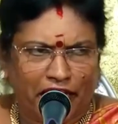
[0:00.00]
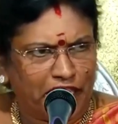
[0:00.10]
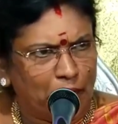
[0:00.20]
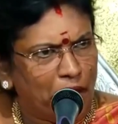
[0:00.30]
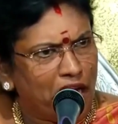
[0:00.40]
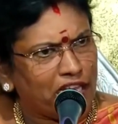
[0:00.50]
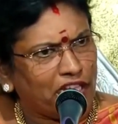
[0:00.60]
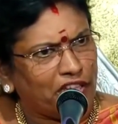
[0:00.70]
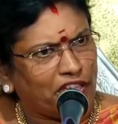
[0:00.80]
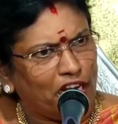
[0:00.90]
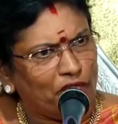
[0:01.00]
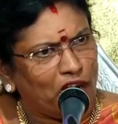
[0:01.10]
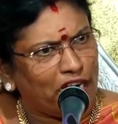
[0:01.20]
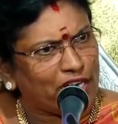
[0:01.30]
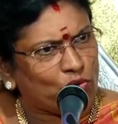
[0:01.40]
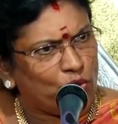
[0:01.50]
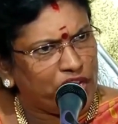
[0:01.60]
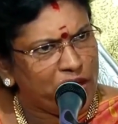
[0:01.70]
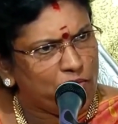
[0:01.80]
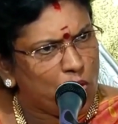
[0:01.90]
இந்த பாரதத்தில்
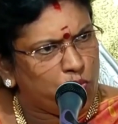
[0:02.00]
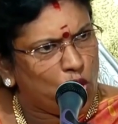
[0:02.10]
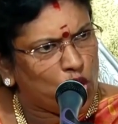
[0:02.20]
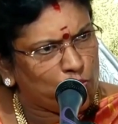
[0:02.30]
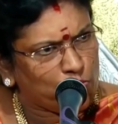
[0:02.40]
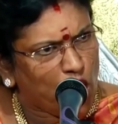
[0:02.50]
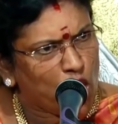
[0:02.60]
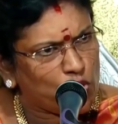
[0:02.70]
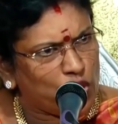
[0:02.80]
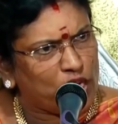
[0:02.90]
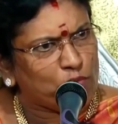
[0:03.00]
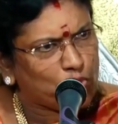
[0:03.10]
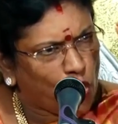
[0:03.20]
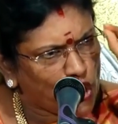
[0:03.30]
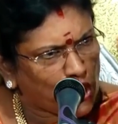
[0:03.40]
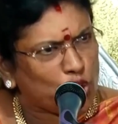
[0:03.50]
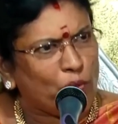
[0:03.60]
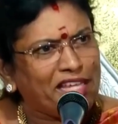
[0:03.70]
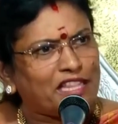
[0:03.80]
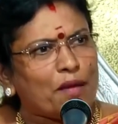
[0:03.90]
வாழக்கூடிய ஒவ்வொரு மானுடனும் கொடுத்து
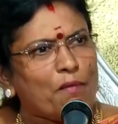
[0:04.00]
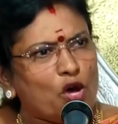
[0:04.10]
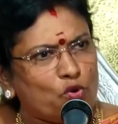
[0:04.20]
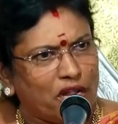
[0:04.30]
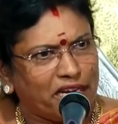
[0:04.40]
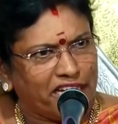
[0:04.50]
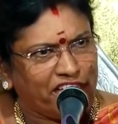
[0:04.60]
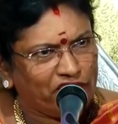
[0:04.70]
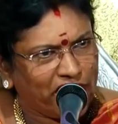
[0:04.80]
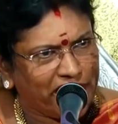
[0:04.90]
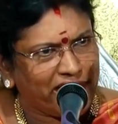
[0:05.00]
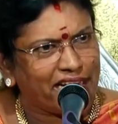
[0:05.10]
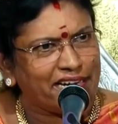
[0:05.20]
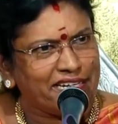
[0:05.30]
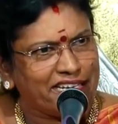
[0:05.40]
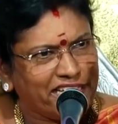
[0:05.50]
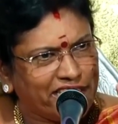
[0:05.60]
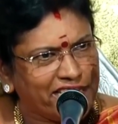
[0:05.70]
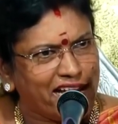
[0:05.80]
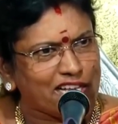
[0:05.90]
வைத்த மானுடன் இந்த இரண்டு
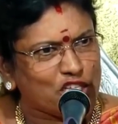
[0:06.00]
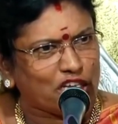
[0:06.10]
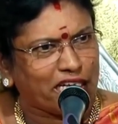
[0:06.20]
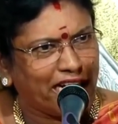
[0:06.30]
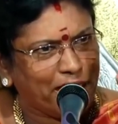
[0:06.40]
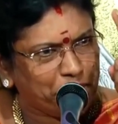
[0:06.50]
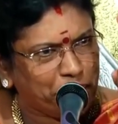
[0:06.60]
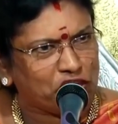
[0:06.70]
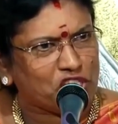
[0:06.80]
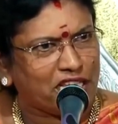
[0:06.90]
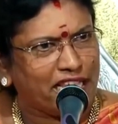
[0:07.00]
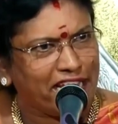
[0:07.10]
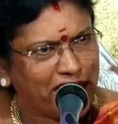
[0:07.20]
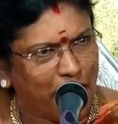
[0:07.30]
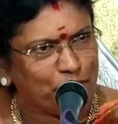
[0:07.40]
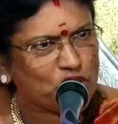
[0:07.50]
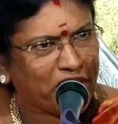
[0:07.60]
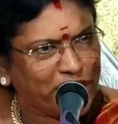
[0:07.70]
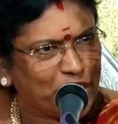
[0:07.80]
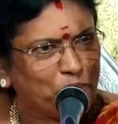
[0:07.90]
இதிகாசங்களை பெற்றதே நாம்
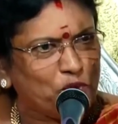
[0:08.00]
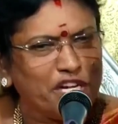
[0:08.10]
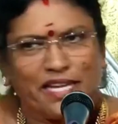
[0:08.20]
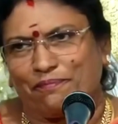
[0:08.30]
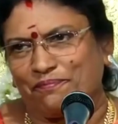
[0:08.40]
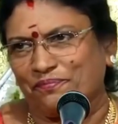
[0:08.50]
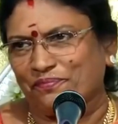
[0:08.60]
செய்த புண்ணியம்